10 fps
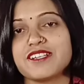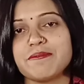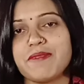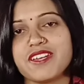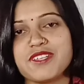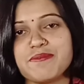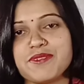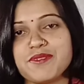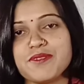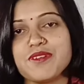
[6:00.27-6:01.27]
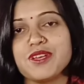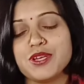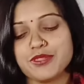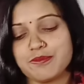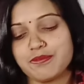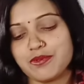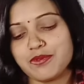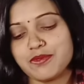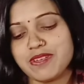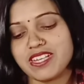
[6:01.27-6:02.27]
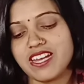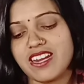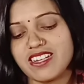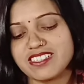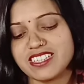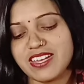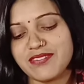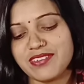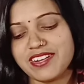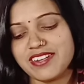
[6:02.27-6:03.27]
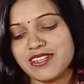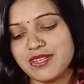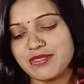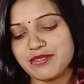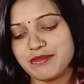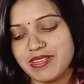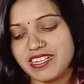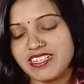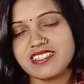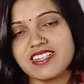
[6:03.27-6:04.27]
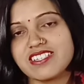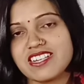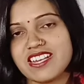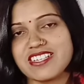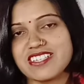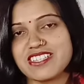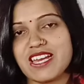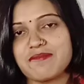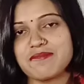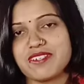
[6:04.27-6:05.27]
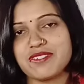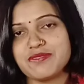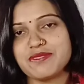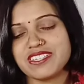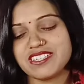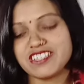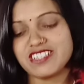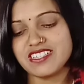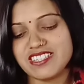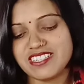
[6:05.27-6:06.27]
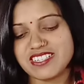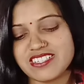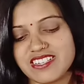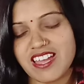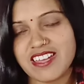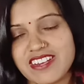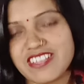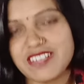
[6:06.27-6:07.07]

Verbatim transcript: ठंडा पानी पियो तो बहुत बेकार लगता है फ्रेंड तो मैं हीटर जला के ताप रही हूँ देखिए हीटर ऑन